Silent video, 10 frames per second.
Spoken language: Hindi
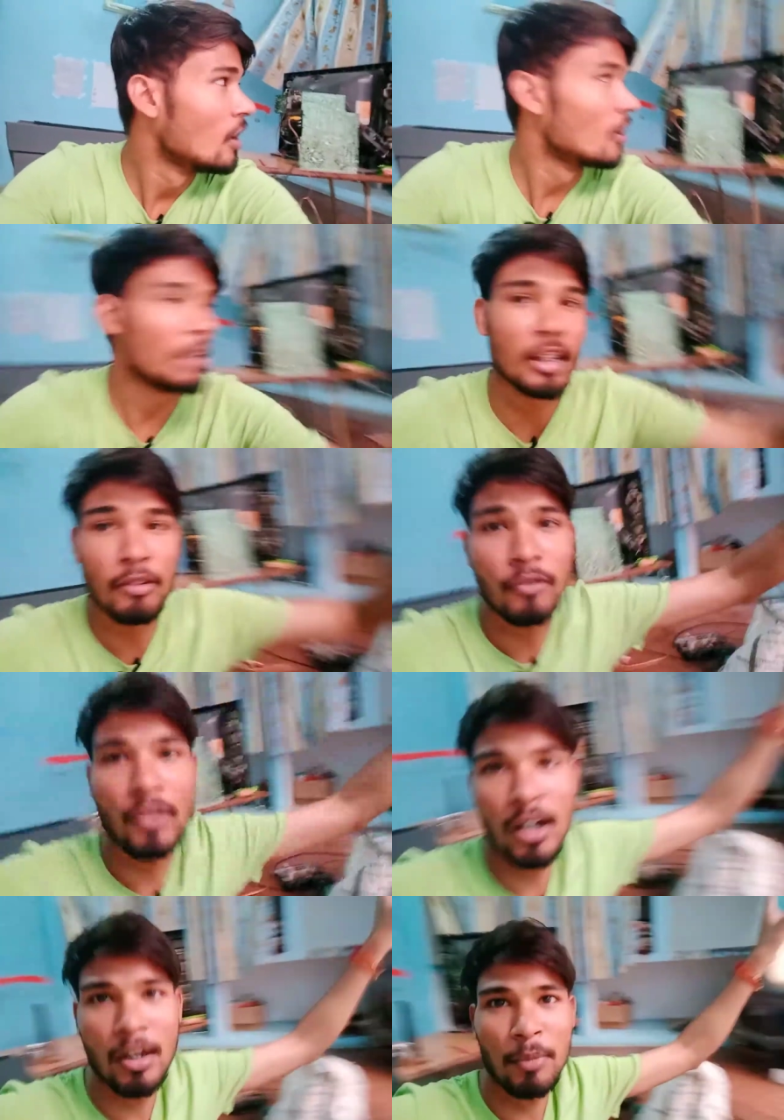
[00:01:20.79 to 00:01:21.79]
और ये टी वी
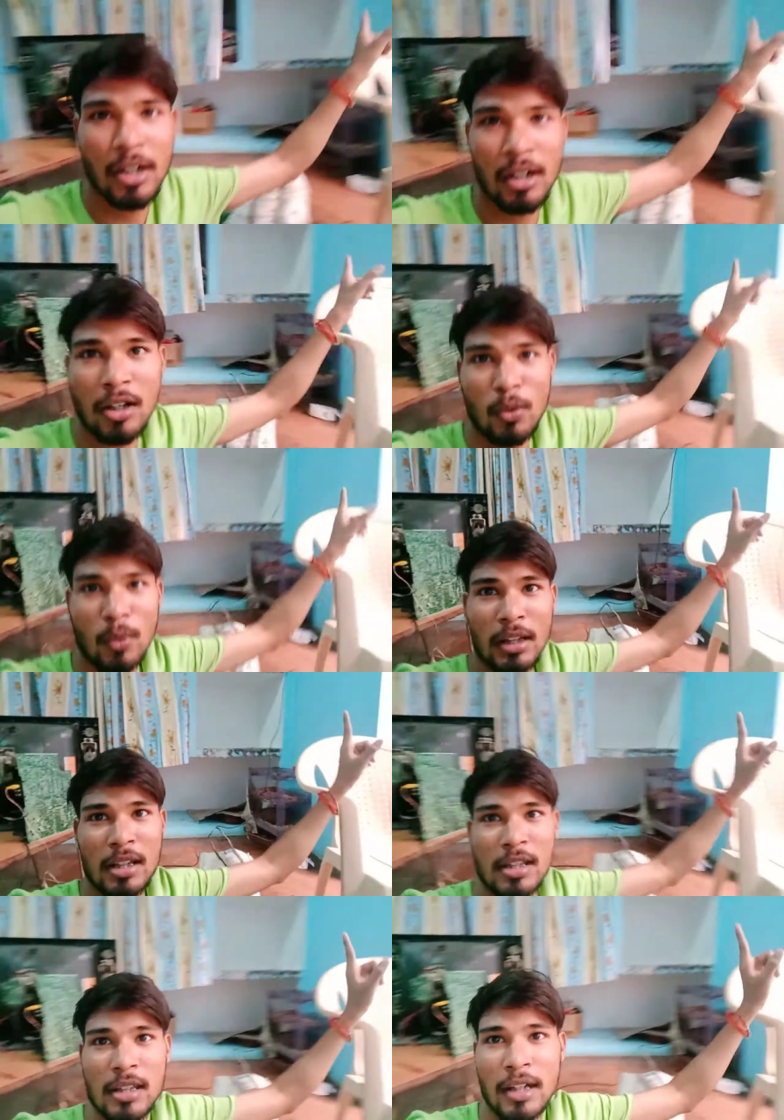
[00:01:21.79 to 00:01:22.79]
वहाँ पर रखा हुआ था
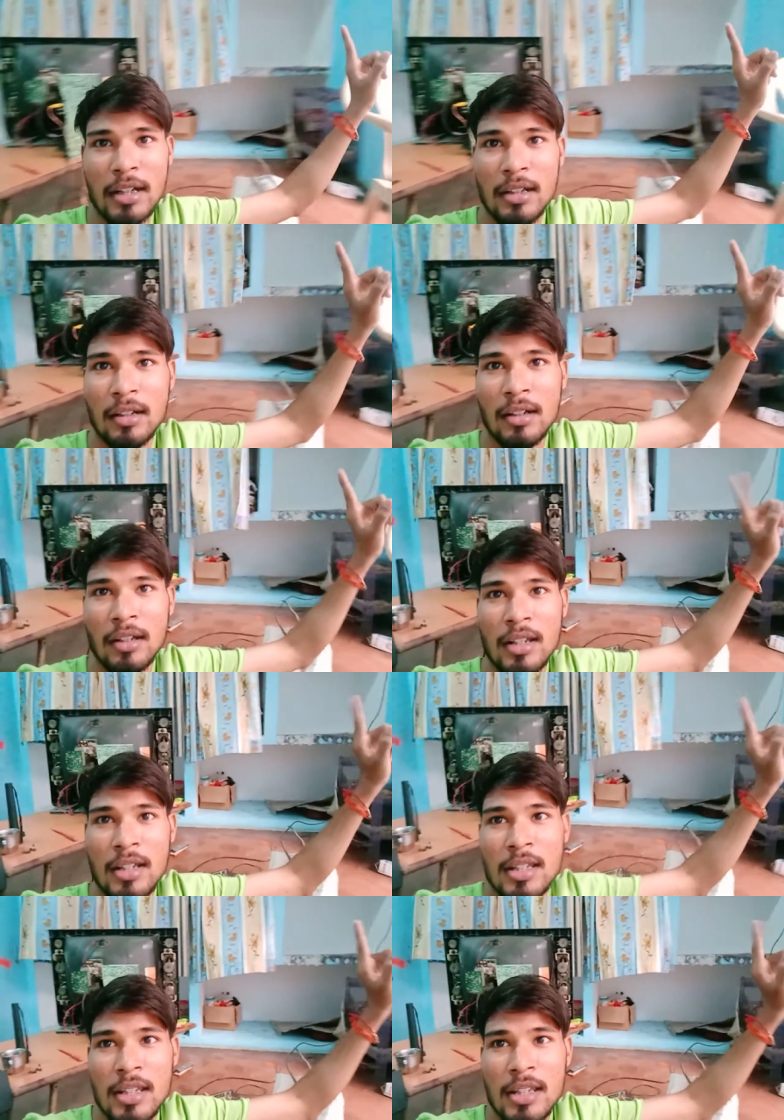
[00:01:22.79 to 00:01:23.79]
इस साइड
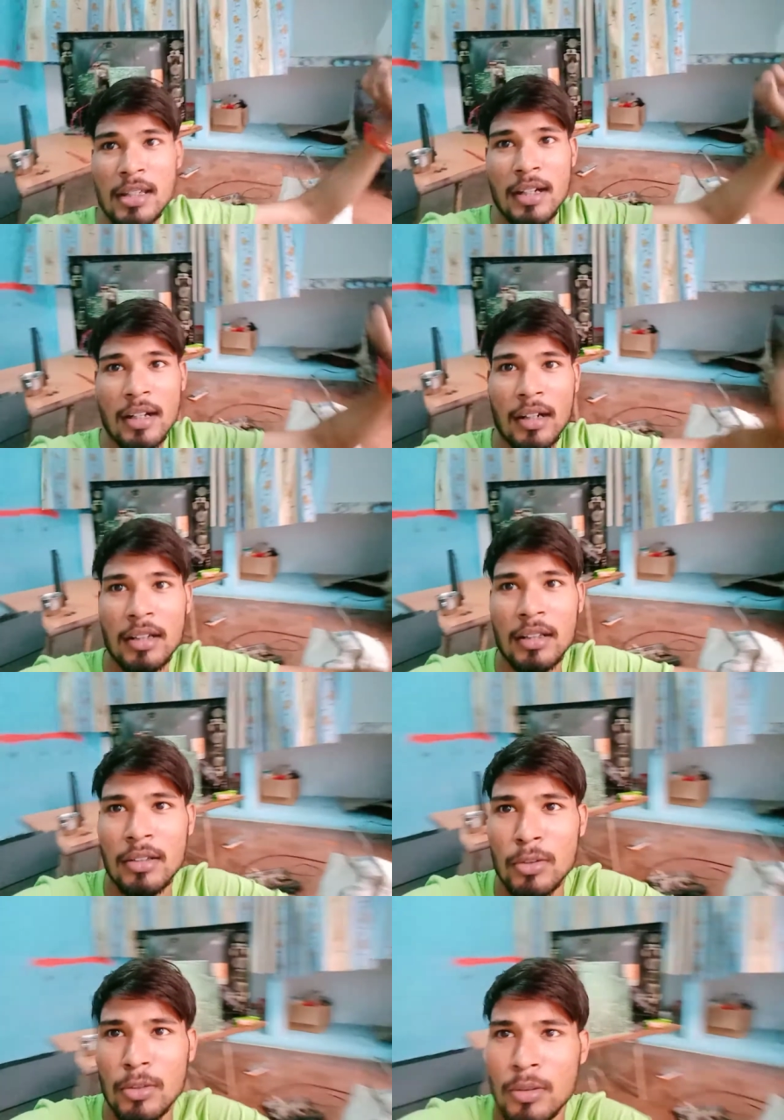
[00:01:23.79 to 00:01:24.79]
इस साइड रखा था तो